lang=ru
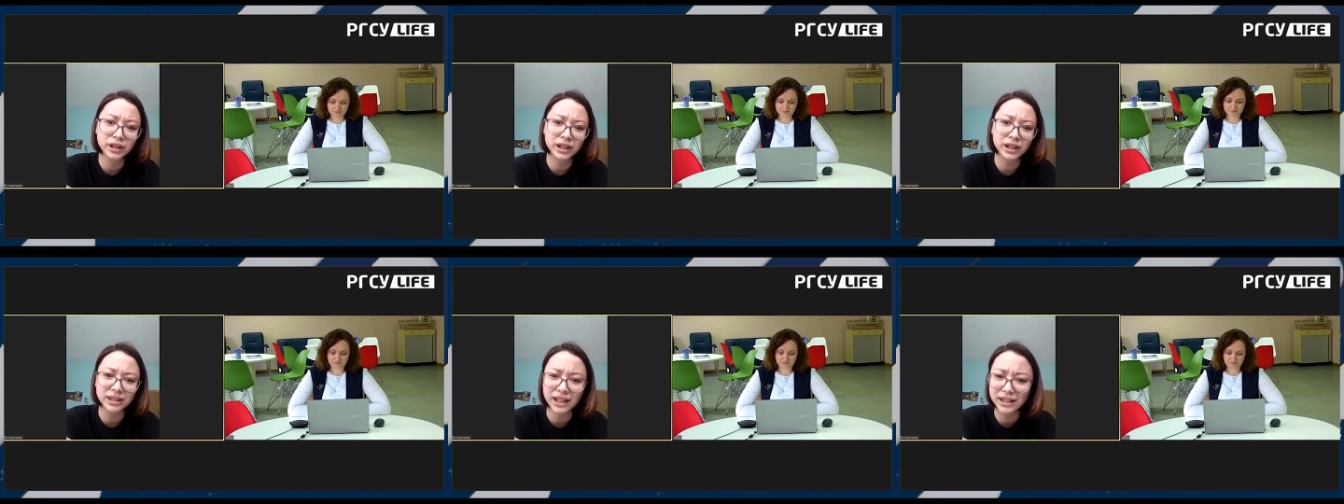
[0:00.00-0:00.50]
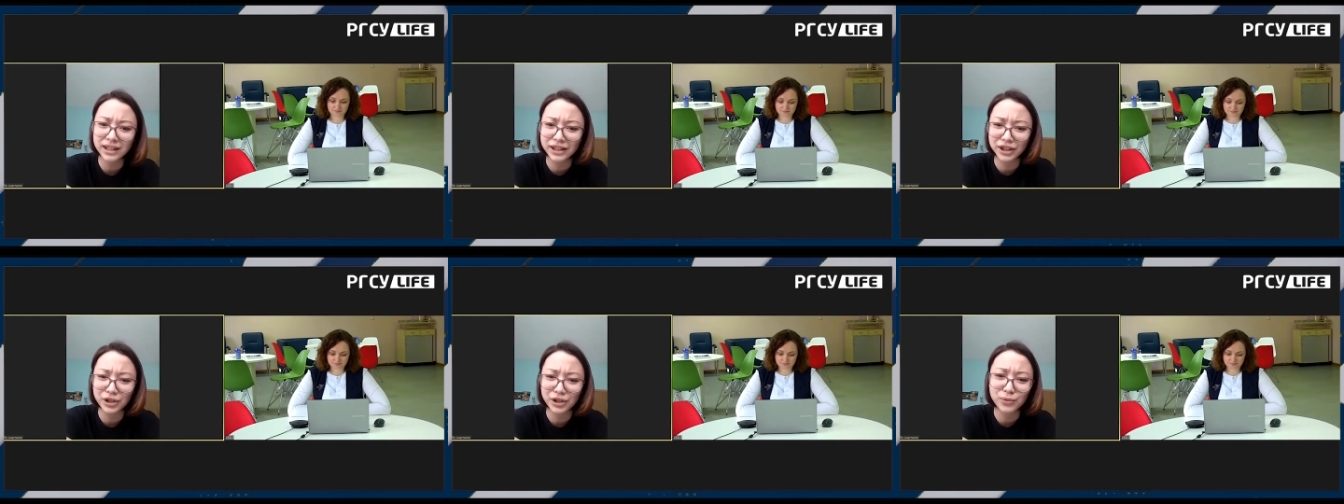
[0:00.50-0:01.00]

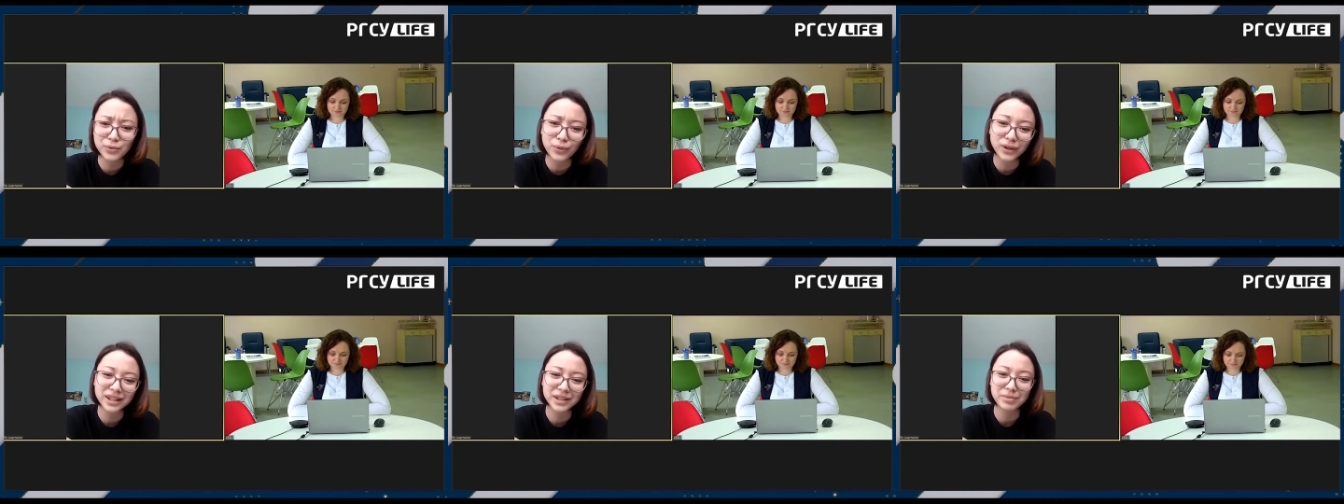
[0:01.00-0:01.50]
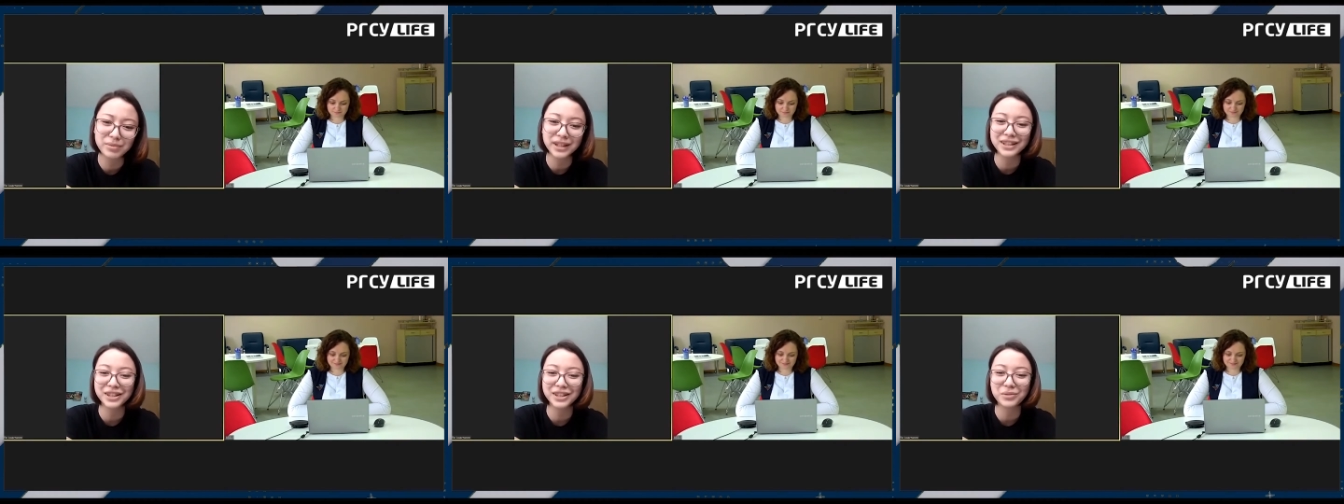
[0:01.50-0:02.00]
квадратные, треугольные,
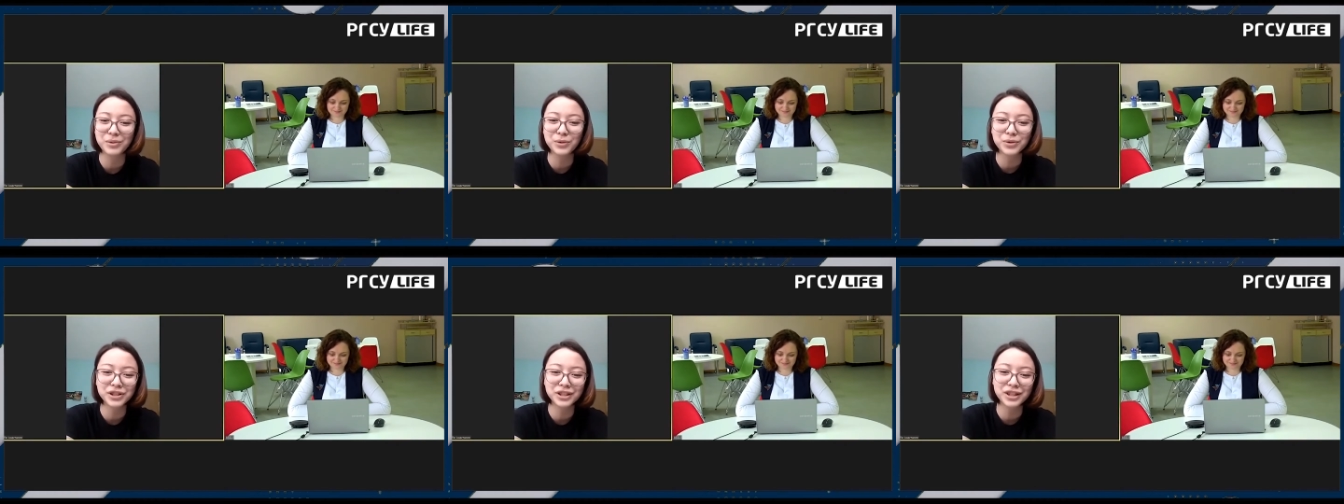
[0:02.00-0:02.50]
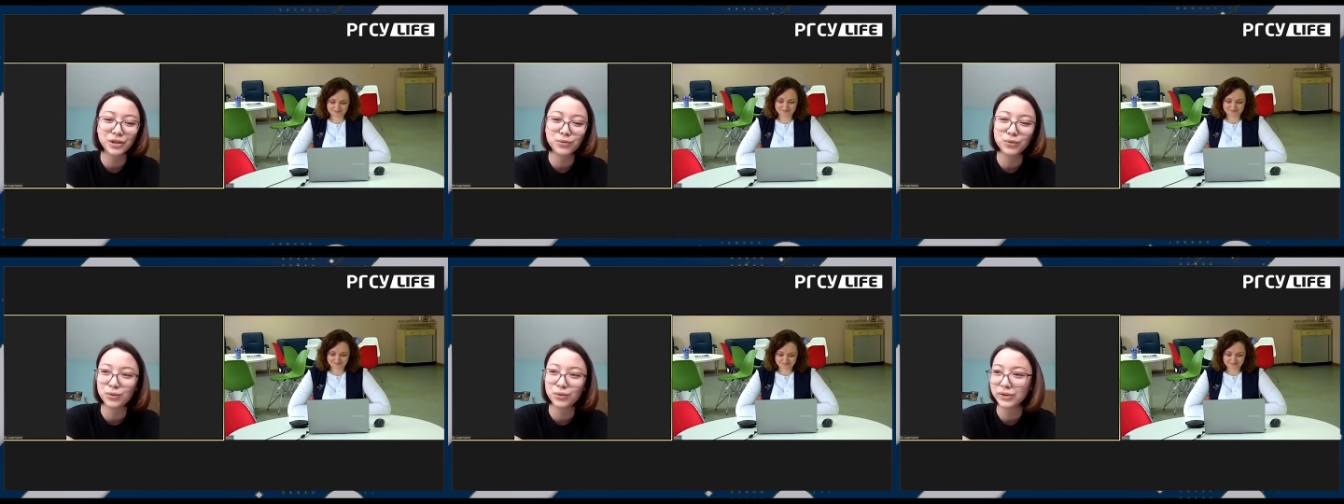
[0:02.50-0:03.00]
парты расположены как
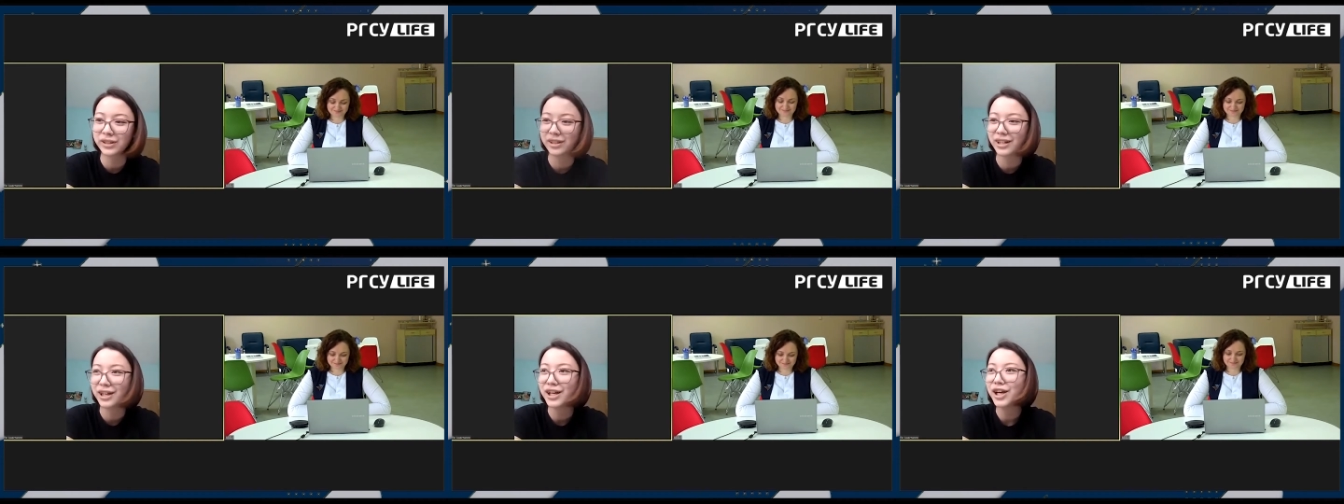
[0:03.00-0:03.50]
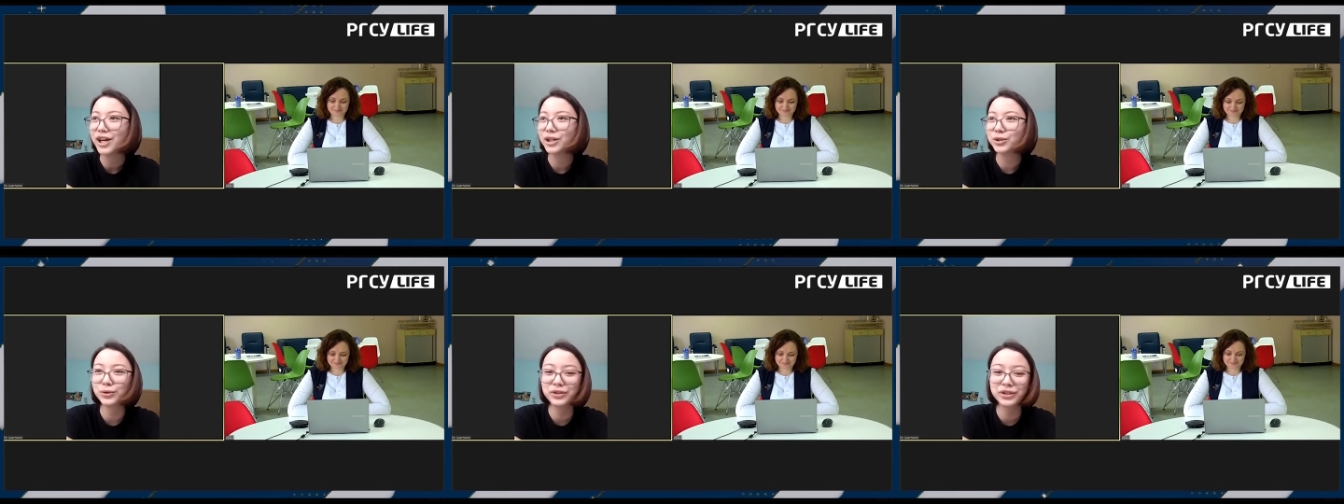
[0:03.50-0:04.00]
угодно,
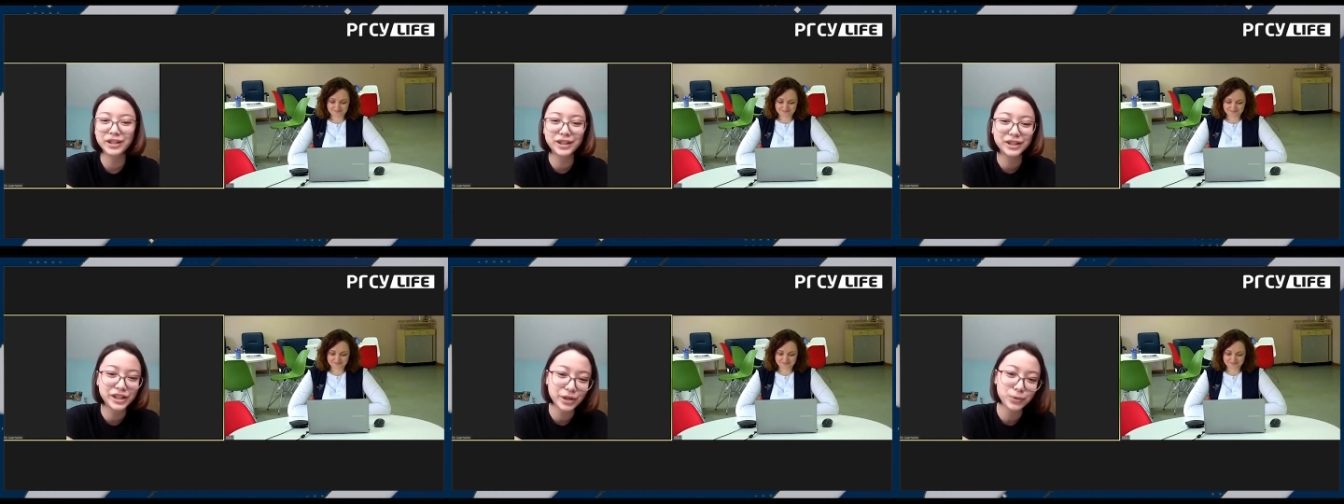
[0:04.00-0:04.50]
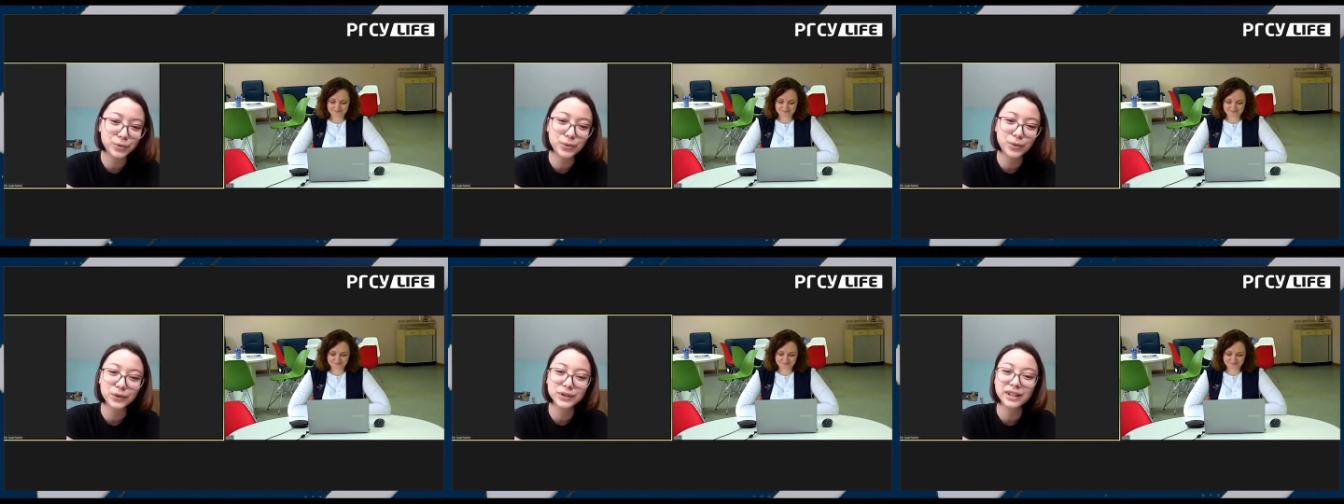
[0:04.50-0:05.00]
доски где
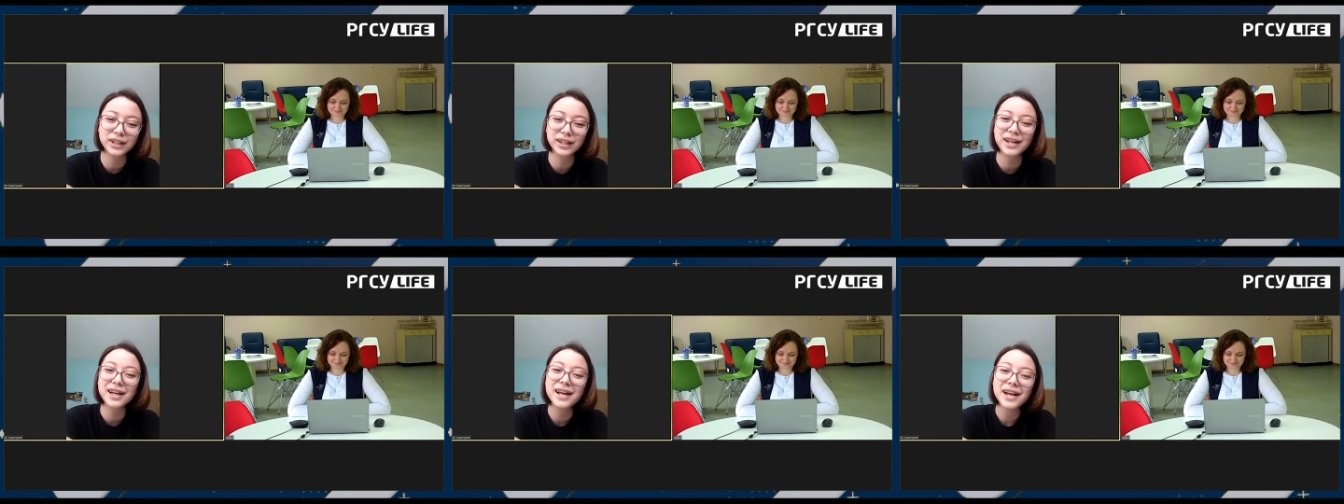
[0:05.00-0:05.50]
угодно.